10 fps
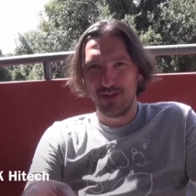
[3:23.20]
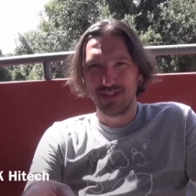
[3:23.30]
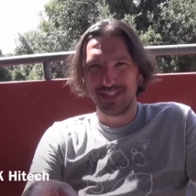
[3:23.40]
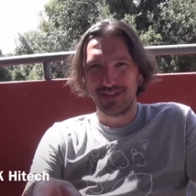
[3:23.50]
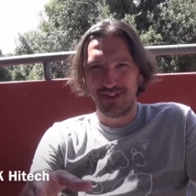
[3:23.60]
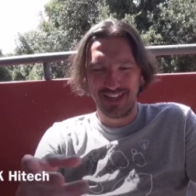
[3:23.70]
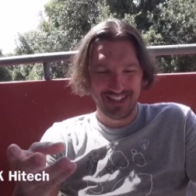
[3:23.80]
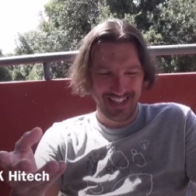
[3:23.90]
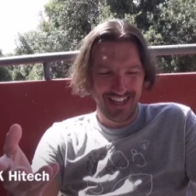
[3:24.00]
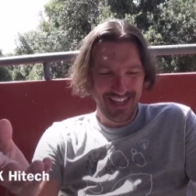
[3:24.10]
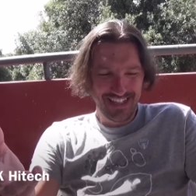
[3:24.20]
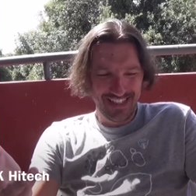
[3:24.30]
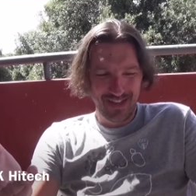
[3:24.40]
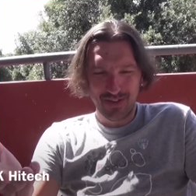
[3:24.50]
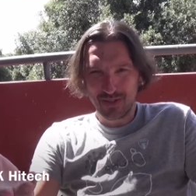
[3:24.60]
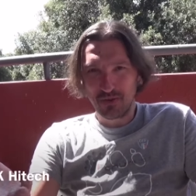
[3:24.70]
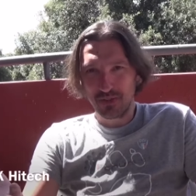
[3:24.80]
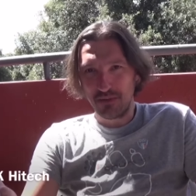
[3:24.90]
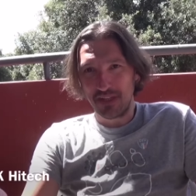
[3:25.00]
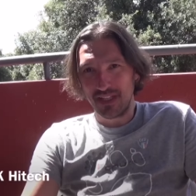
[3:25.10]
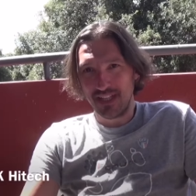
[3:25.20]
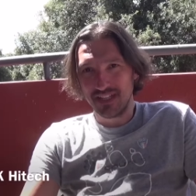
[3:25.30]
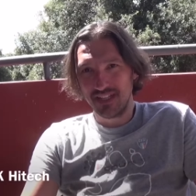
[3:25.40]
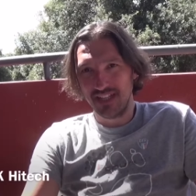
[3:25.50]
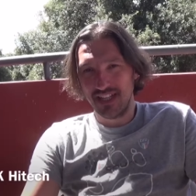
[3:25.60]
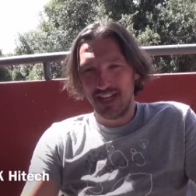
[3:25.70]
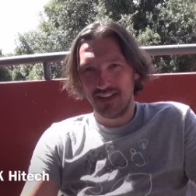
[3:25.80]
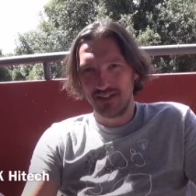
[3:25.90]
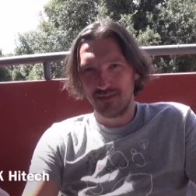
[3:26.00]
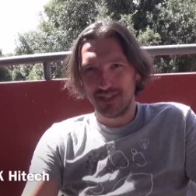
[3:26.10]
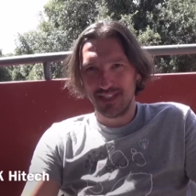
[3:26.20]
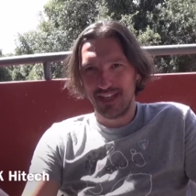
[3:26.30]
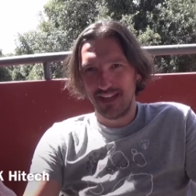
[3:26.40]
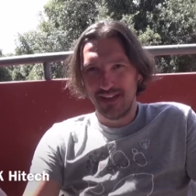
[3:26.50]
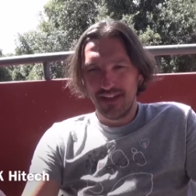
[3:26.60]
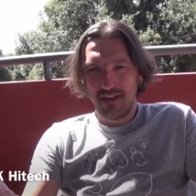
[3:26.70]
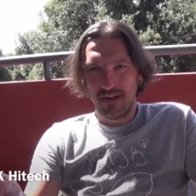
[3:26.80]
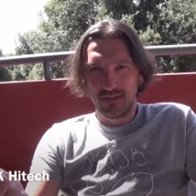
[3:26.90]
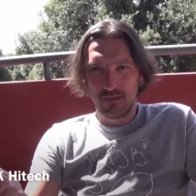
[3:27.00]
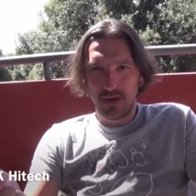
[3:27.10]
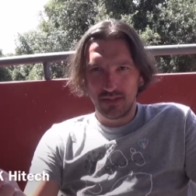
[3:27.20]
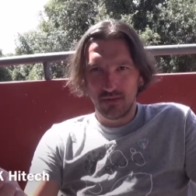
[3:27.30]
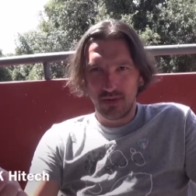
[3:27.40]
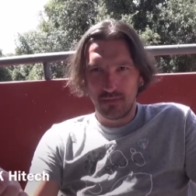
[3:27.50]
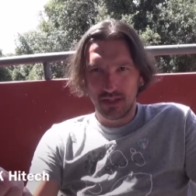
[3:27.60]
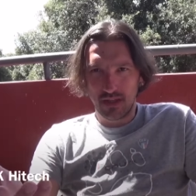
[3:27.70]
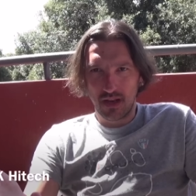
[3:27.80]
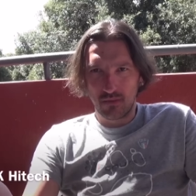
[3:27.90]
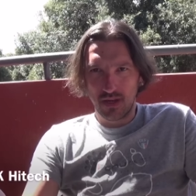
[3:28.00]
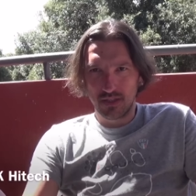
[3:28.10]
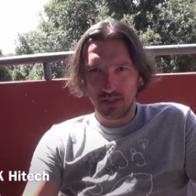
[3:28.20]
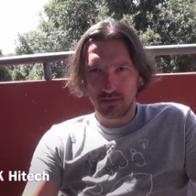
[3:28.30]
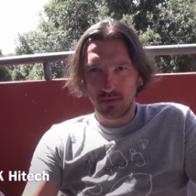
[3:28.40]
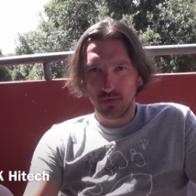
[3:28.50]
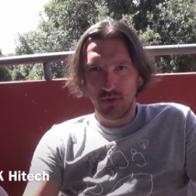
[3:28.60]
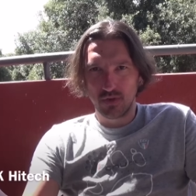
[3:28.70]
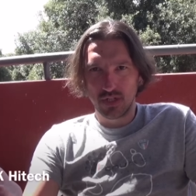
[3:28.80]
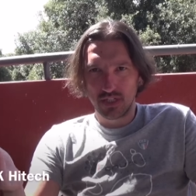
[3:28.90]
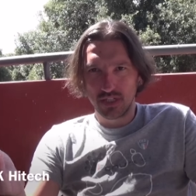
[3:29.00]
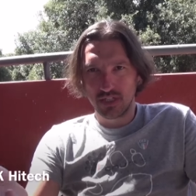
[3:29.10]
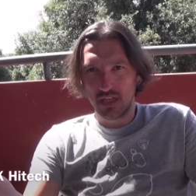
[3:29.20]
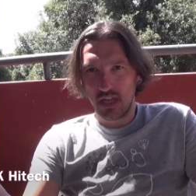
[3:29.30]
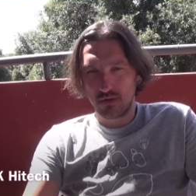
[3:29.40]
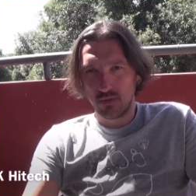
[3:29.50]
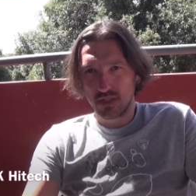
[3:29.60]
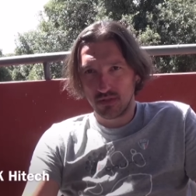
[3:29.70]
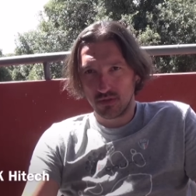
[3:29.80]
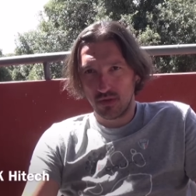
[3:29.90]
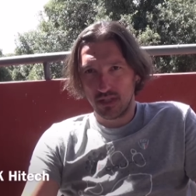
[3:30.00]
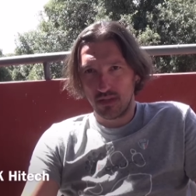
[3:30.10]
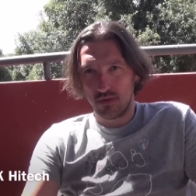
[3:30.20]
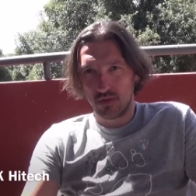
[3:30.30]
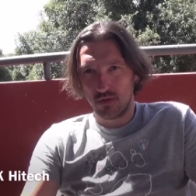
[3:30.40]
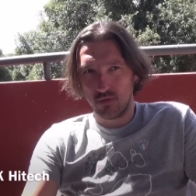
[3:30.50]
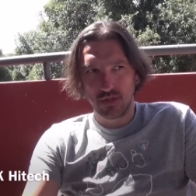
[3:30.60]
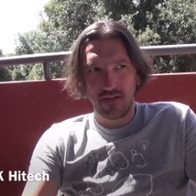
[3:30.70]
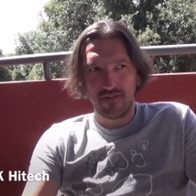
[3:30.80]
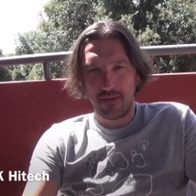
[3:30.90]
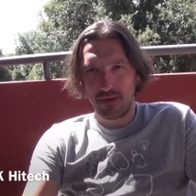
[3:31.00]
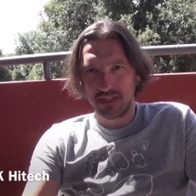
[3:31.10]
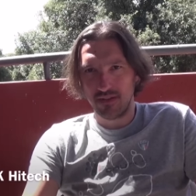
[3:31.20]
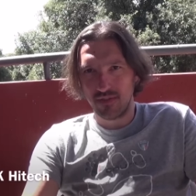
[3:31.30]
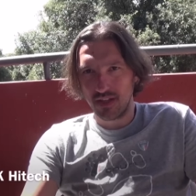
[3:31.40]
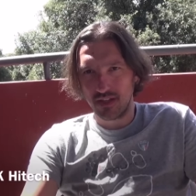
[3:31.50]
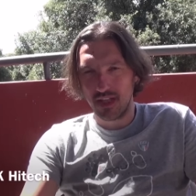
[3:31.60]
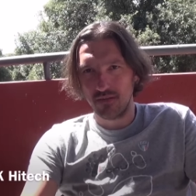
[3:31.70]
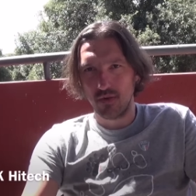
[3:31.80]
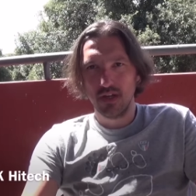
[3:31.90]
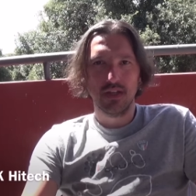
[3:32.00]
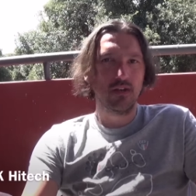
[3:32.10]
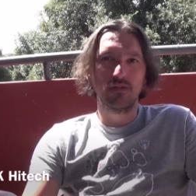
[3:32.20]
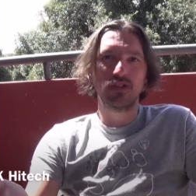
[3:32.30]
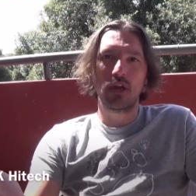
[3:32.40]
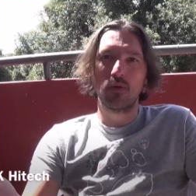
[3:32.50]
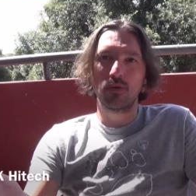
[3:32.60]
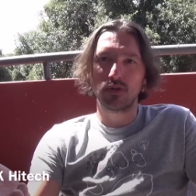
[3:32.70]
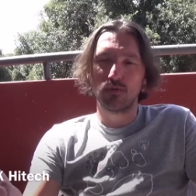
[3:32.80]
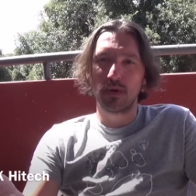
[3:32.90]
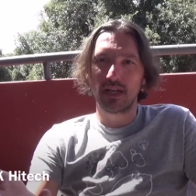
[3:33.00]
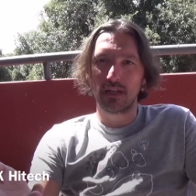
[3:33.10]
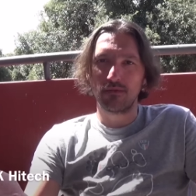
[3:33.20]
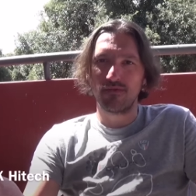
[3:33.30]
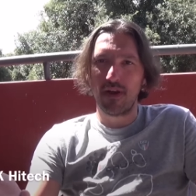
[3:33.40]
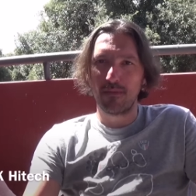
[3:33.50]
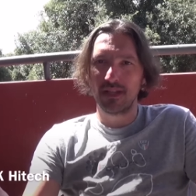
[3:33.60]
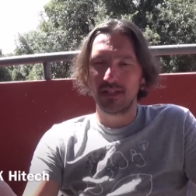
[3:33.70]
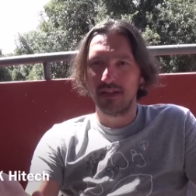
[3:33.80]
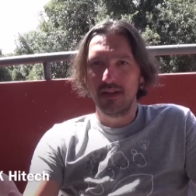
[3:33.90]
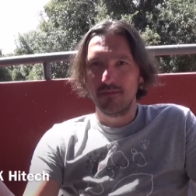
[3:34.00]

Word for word: conseguenza ti dico assolutamente di sì, dai, è una domanda, una domanda ovviamente alla quale ti rispondo velocemente sì, acquisto sicuramente a occhi chiusi il phablet definitivo, non c'è comunque sul mercato un phablet